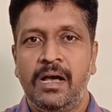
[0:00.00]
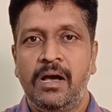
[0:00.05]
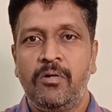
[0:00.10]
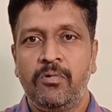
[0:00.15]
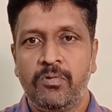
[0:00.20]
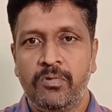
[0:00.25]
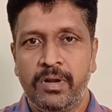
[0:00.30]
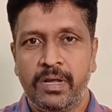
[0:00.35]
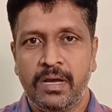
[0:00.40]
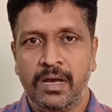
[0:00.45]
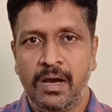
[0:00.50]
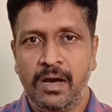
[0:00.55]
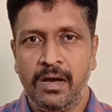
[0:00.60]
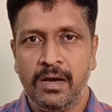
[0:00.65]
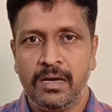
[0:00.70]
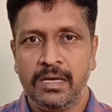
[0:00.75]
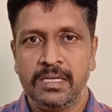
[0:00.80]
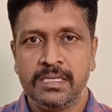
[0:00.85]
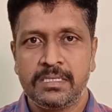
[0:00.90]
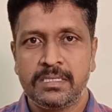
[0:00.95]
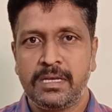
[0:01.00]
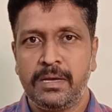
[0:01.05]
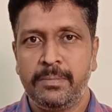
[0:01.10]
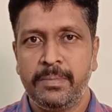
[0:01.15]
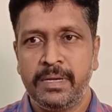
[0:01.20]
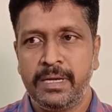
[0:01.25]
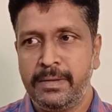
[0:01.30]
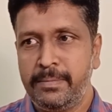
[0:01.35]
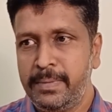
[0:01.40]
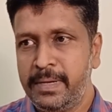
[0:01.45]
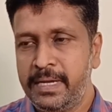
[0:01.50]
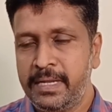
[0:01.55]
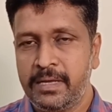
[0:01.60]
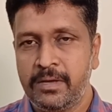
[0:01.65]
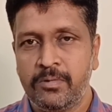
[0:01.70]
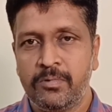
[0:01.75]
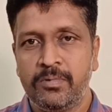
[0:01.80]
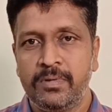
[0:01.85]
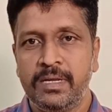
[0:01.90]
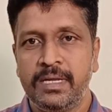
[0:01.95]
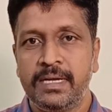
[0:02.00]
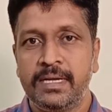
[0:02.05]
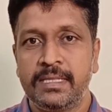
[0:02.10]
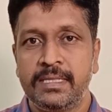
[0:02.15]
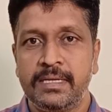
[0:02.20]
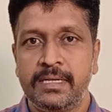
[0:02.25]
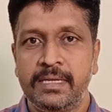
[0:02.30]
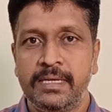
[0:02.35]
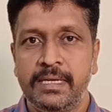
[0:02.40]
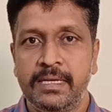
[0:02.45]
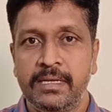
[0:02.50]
அவங்களோட காங்கிரஸ் கமிட்டி மீட்டிங்கை கூட்டி கிட்டத்தட்ட